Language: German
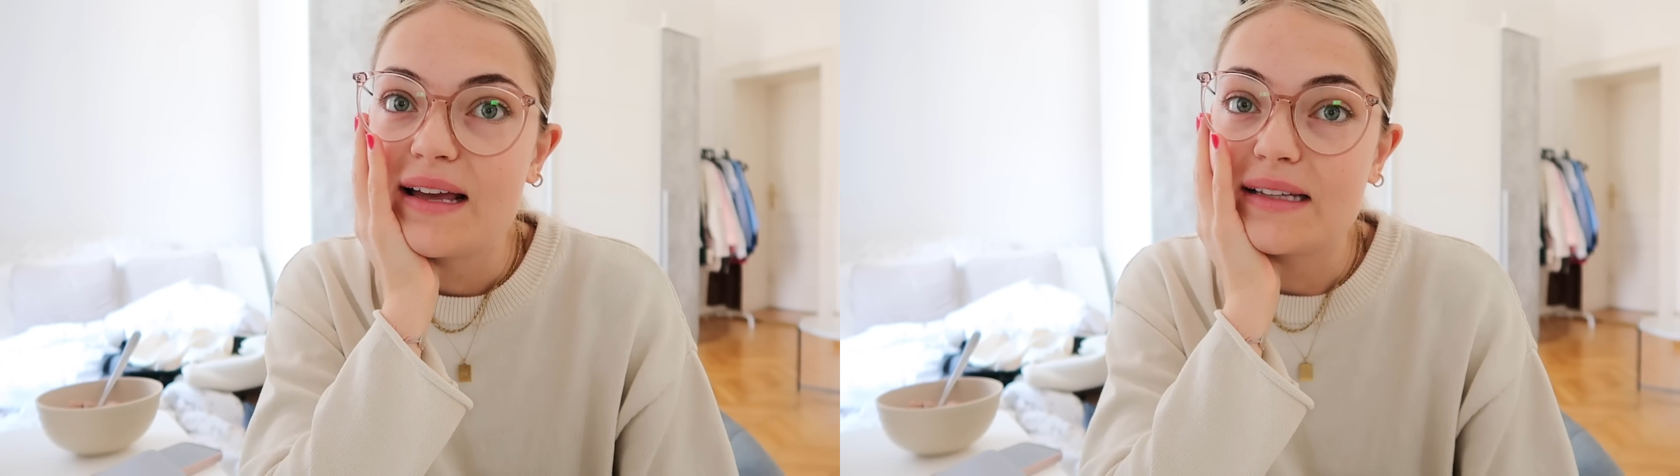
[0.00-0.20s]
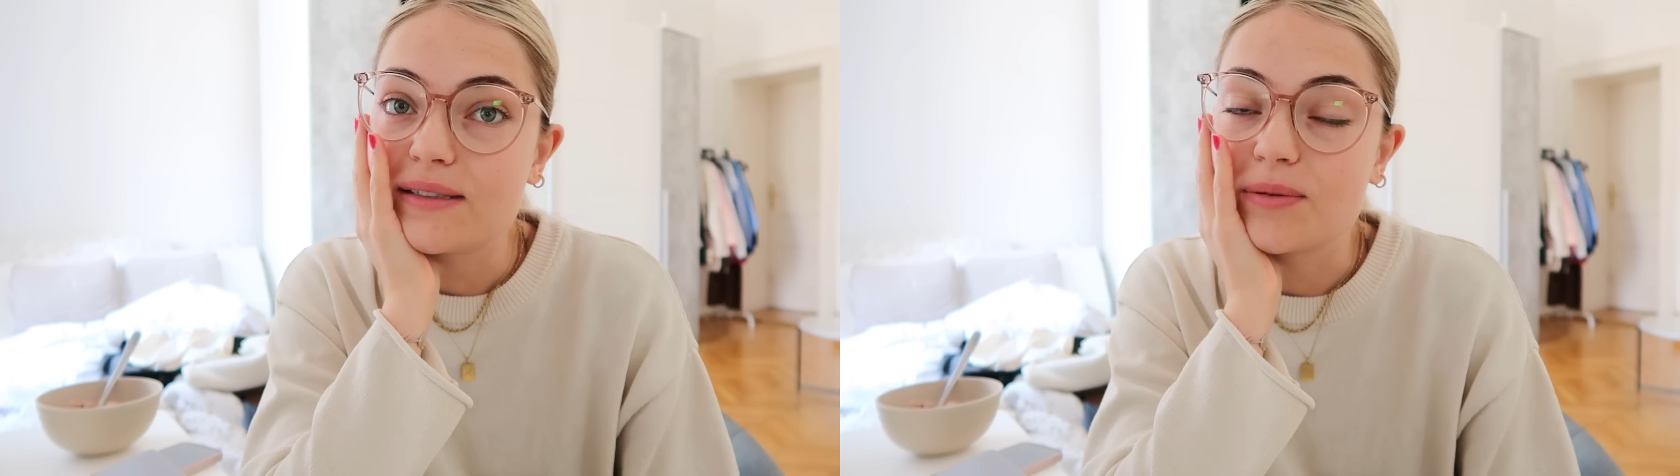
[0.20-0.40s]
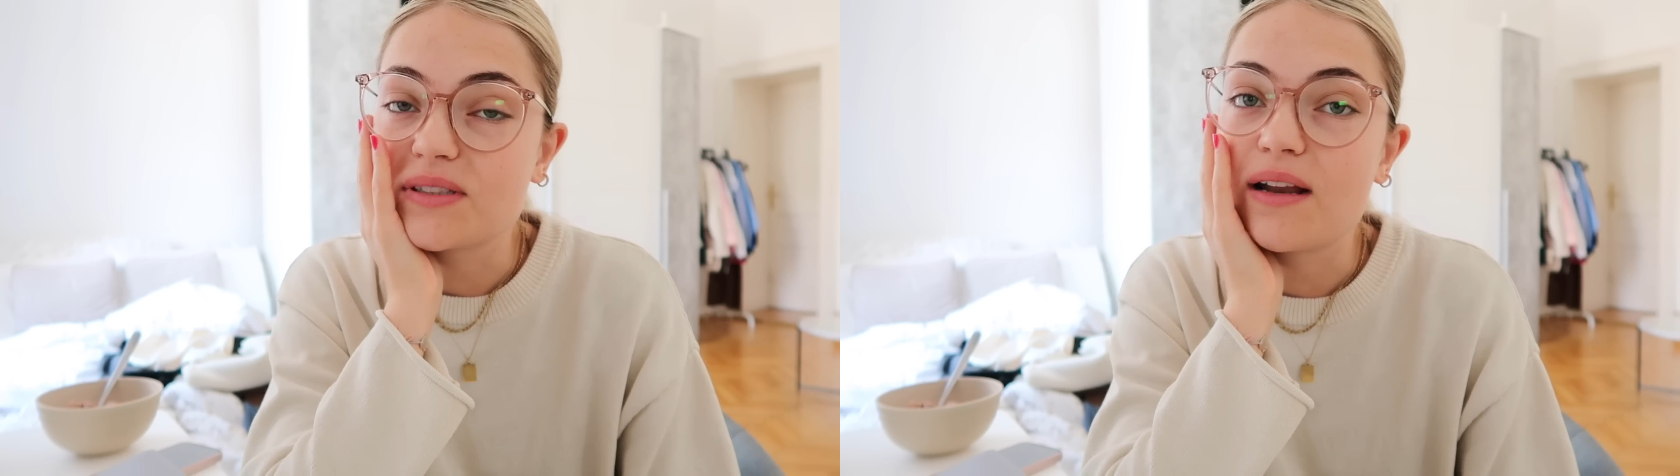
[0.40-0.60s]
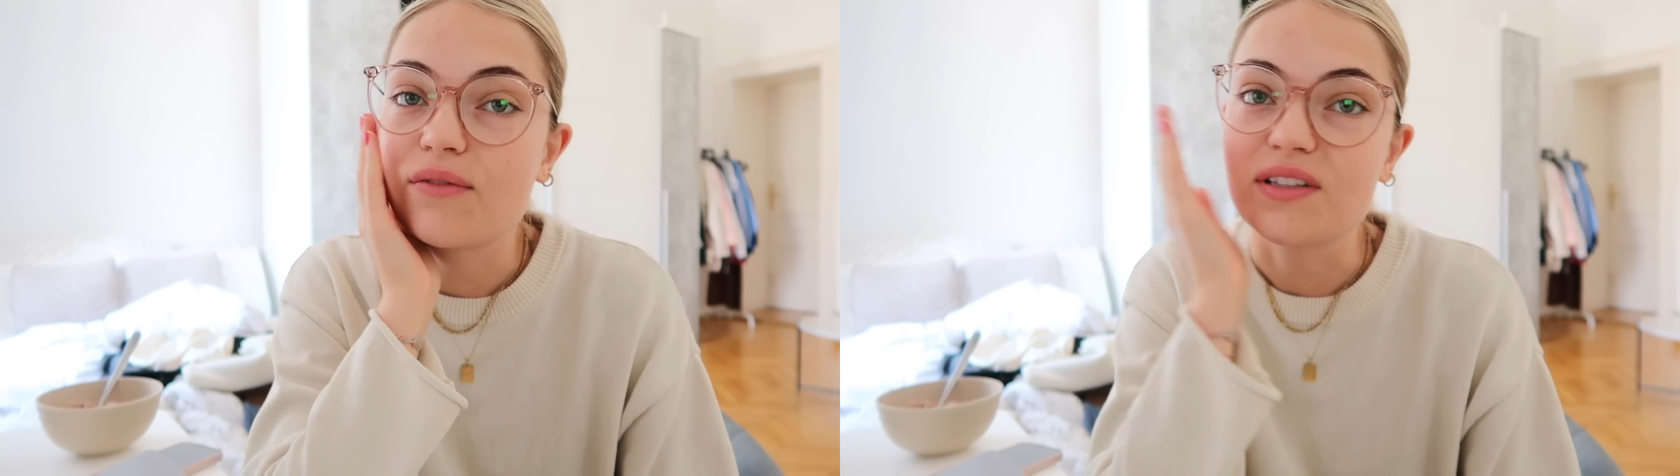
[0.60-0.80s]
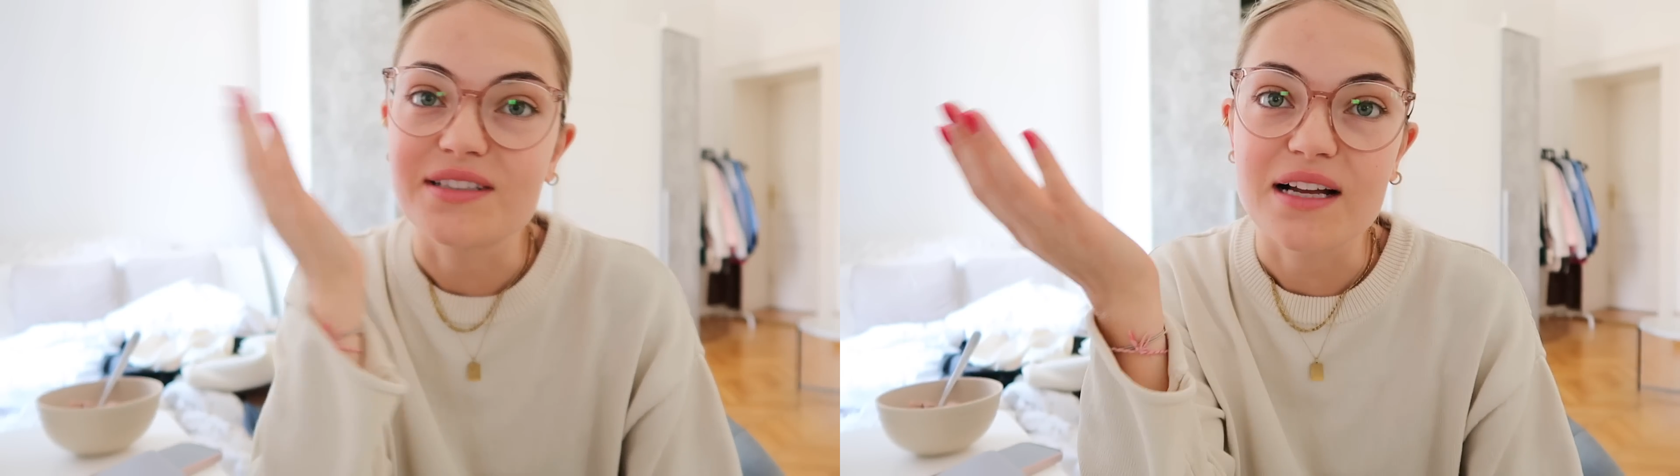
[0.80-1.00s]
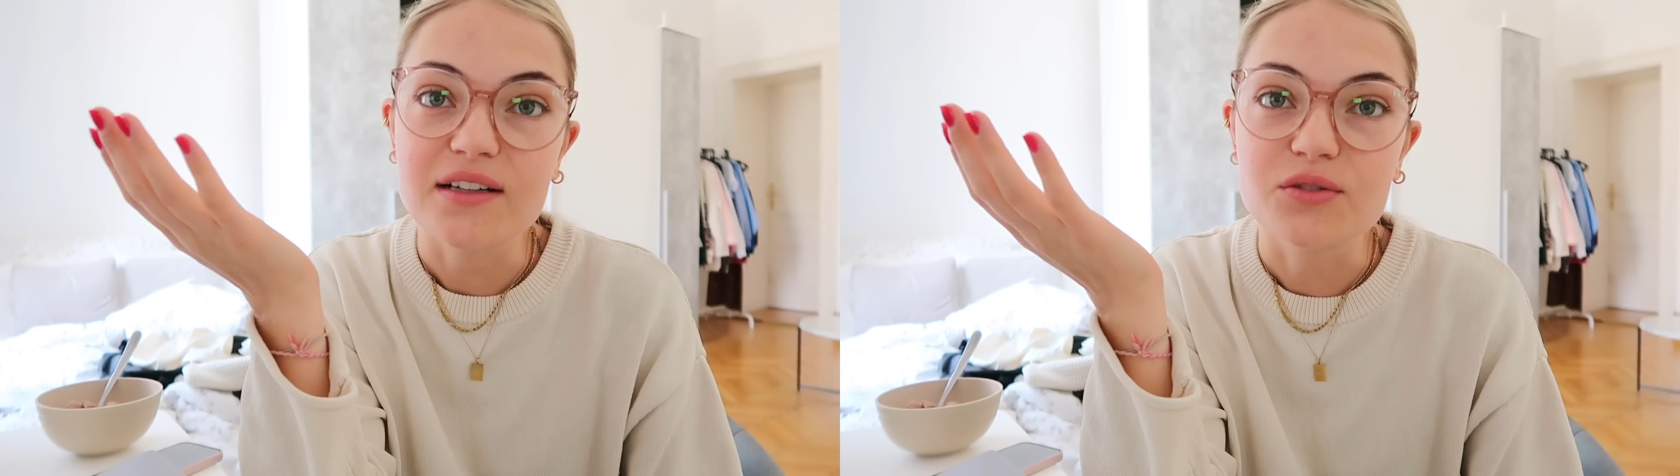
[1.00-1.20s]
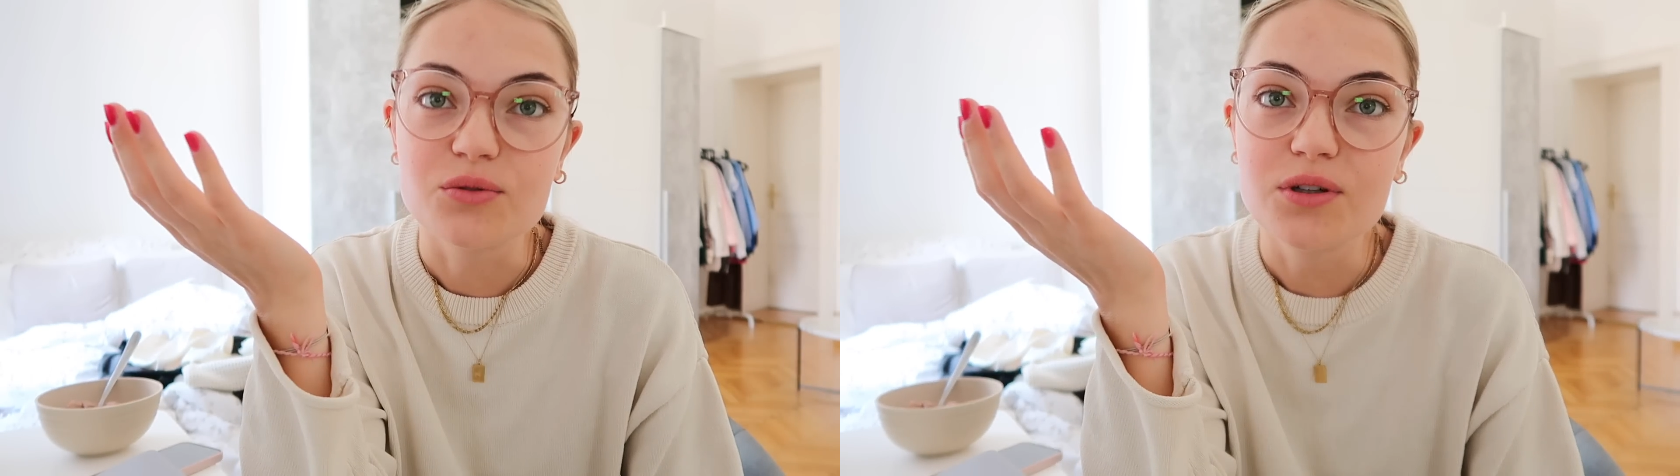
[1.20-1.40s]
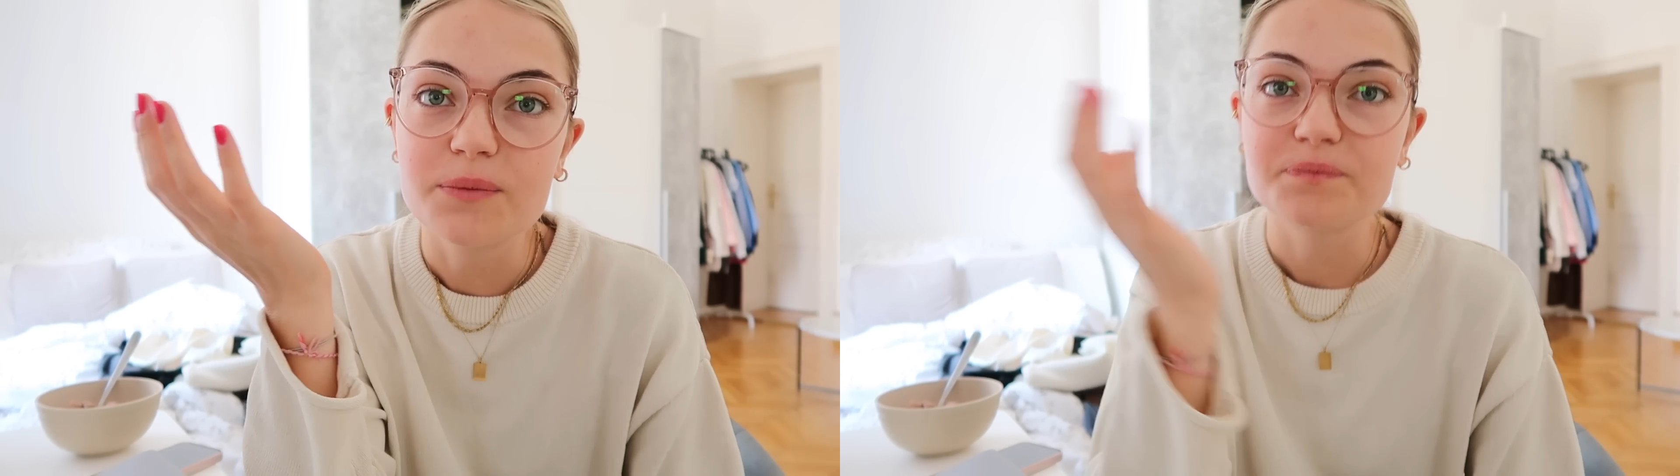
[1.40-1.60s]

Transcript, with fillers: ich glaube, es ist halt einfach nicht lang genug.